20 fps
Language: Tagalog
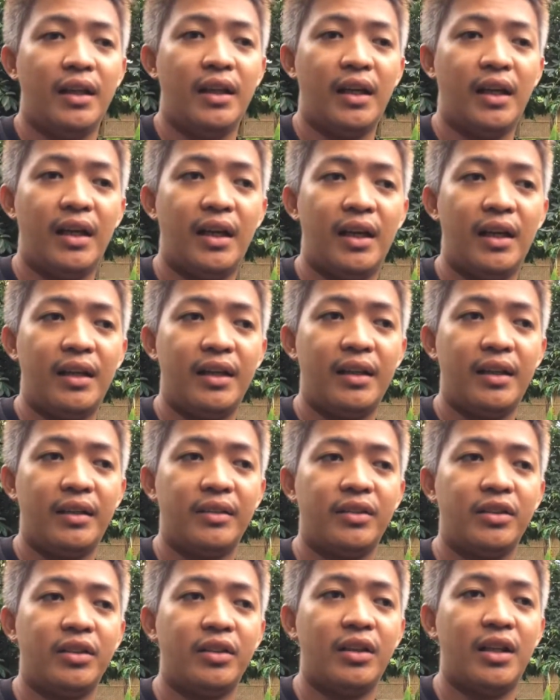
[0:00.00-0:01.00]
ang
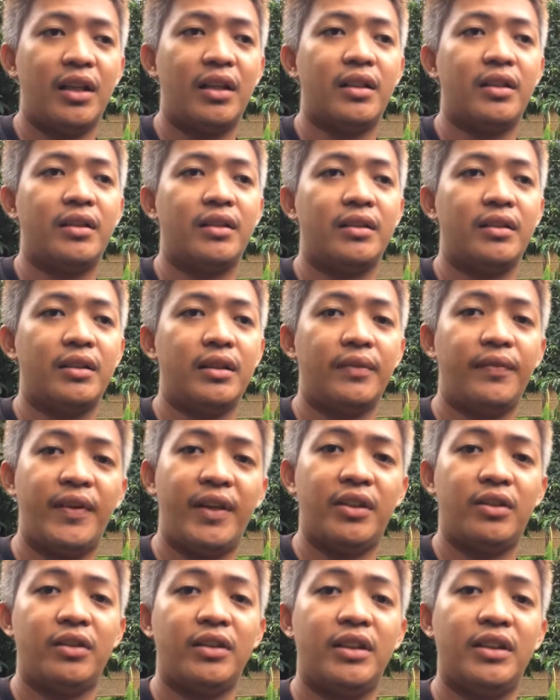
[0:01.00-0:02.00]
ano nun, ang
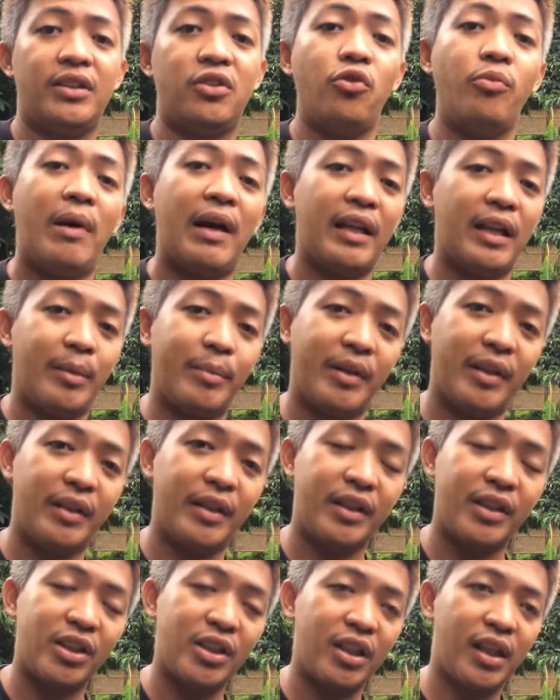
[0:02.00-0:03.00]
effect nun is lumalamig
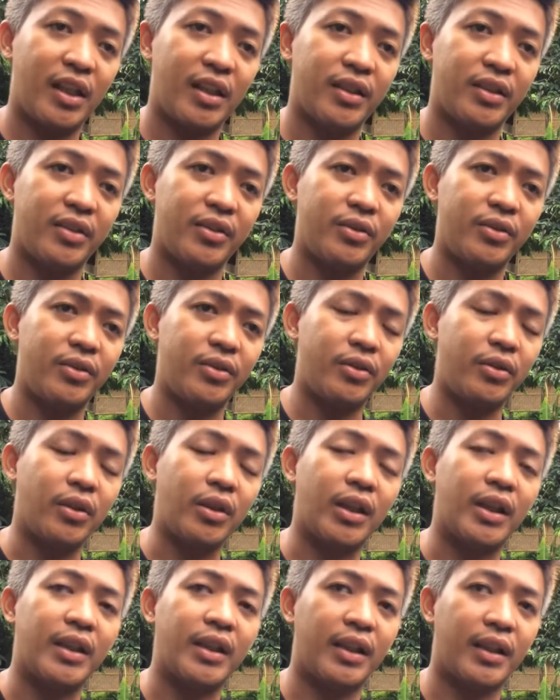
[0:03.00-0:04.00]
din siya. So,
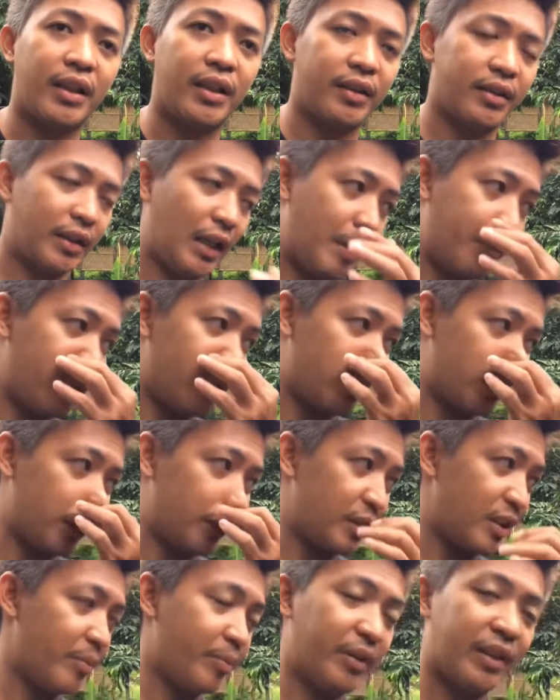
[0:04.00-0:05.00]
okay na rin. Tapos,
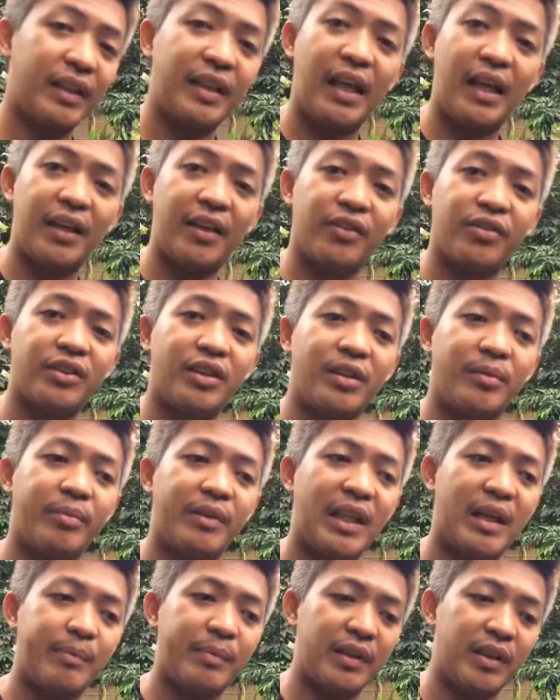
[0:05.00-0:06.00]
syempre, like ko silang
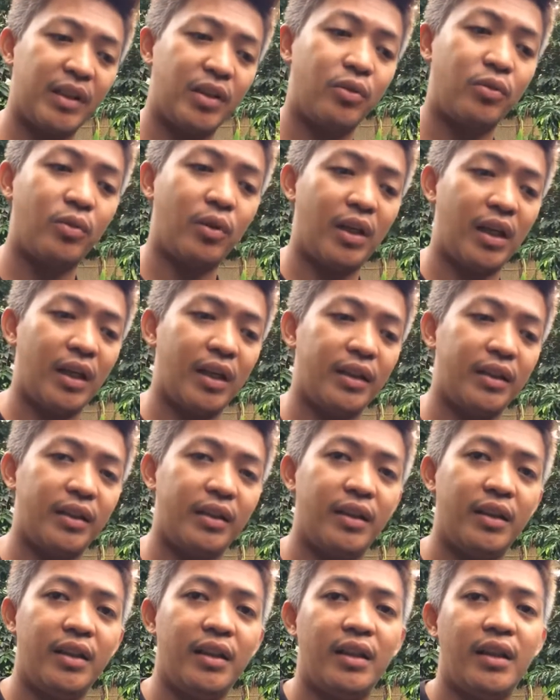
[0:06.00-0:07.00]
pinapaliguan
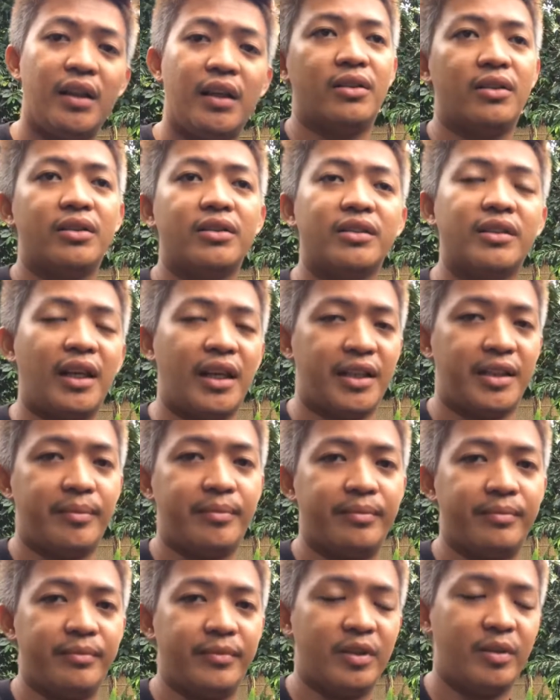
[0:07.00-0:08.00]
on time.
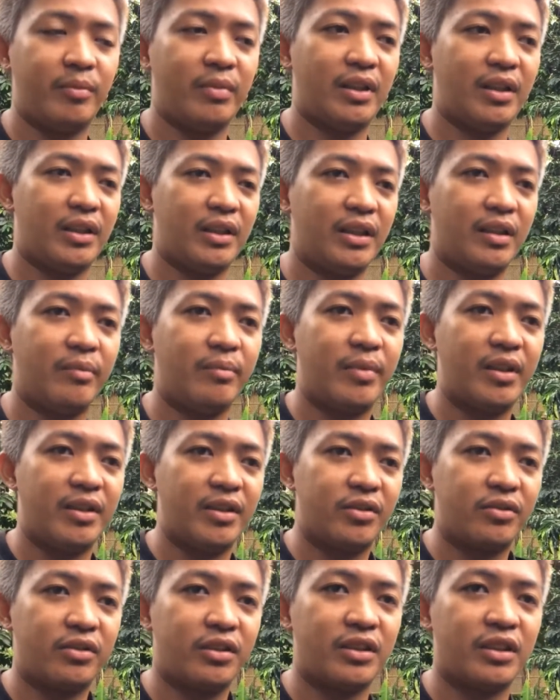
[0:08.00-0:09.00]
ba diba? Ilang
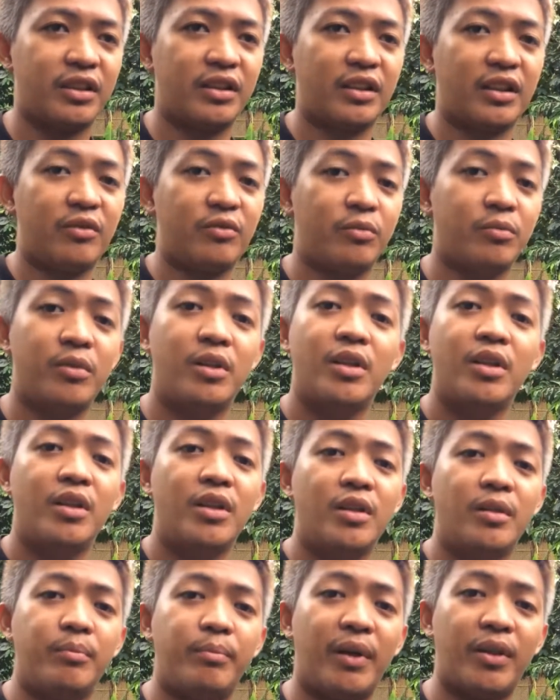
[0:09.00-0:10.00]
beses ko rin, kung
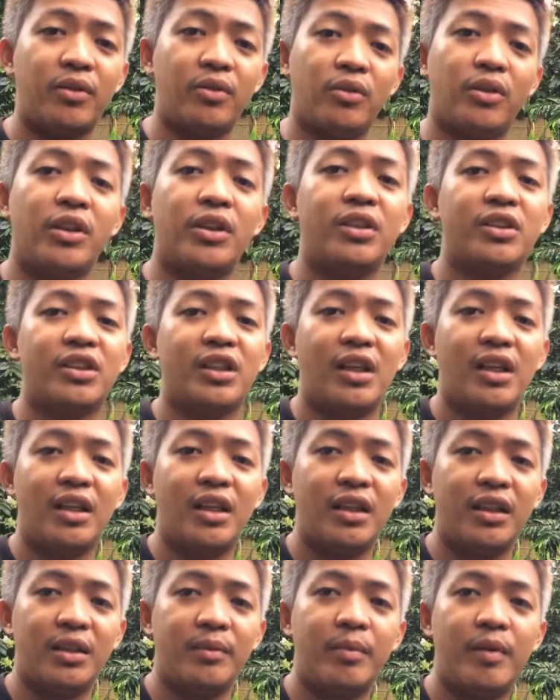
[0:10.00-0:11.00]
panoorin nyo
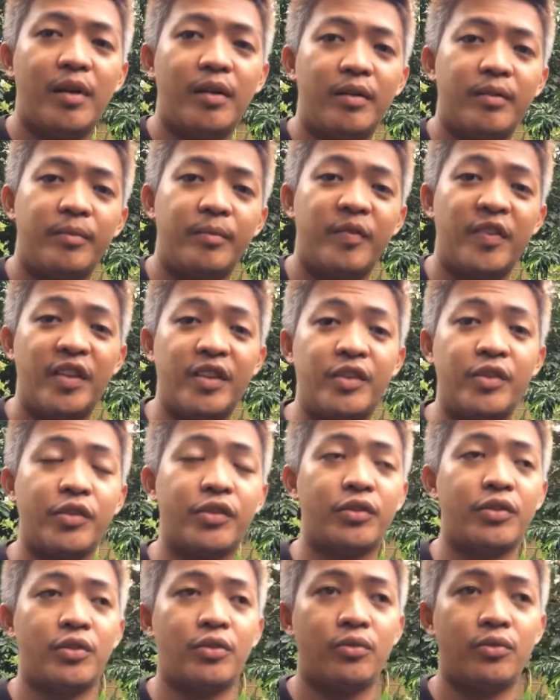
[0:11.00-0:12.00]
sa ibang videos
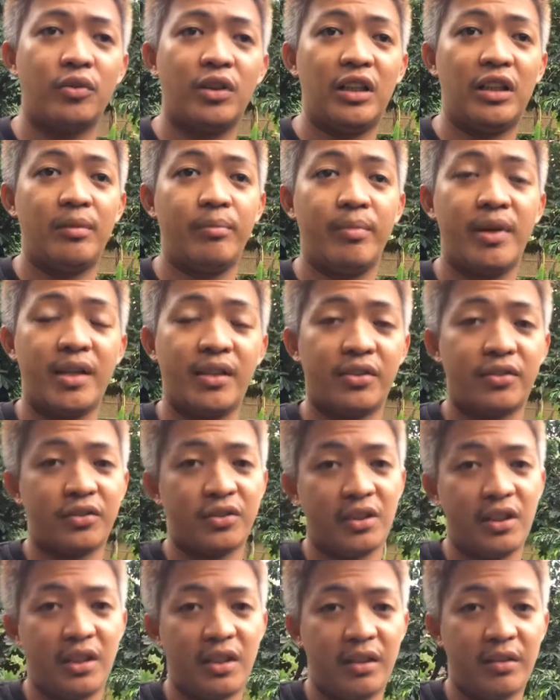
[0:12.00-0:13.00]
ko, kung ilang beses ko
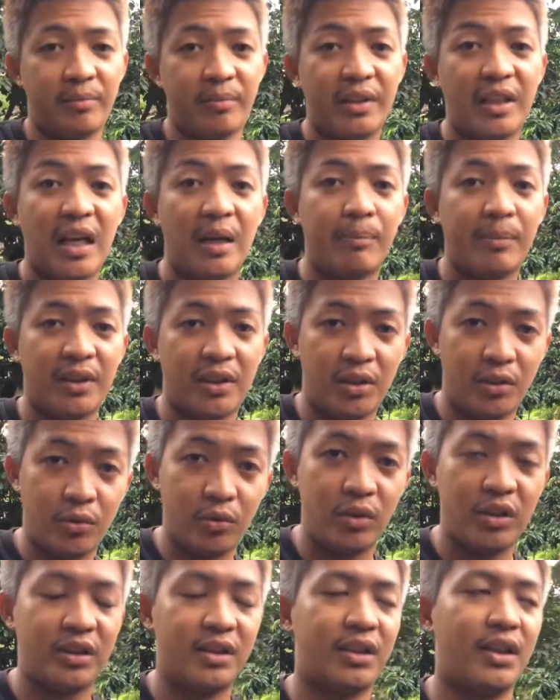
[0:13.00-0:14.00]
silang
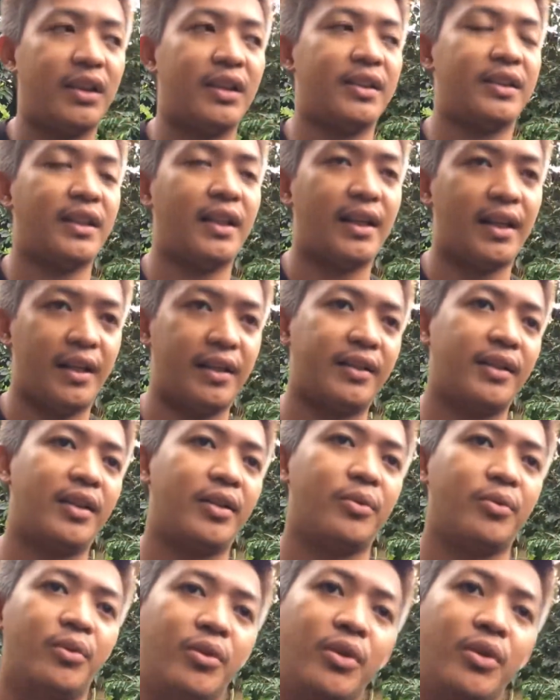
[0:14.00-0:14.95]
pinapaliguan sa isang araw.